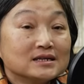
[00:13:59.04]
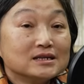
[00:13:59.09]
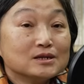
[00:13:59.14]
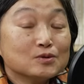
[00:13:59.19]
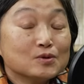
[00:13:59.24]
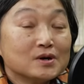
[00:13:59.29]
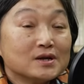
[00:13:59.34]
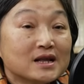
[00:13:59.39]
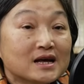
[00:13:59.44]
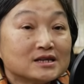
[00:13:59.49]

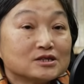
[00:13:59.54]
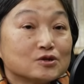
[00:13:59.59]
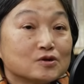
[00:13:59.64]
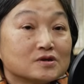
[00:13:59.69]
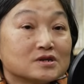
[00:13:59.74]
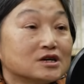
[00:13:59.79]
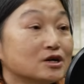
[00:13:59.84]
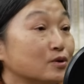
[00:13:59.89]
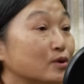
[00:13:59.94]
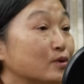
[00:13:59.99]
因为那时候
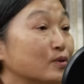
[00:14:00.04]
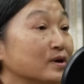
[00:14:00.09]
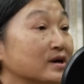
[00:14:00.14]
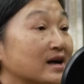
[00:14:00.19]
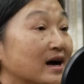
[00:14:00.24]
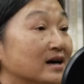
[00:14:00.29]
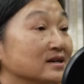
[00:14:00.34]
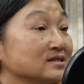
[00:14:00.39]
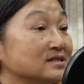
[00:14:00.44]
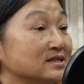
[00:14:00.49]
客委会
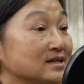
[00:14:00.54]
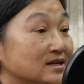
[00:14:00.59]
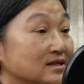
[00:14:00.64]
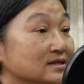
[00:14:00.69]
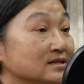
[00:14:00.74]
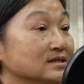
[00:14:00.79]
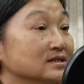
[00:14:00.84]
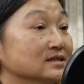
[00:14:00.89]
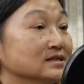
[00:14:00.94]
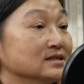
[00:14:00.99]
刚
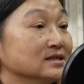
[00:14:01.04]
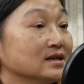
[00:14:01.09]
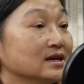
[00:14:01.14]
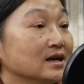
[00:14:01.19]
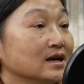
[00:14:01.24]
成立，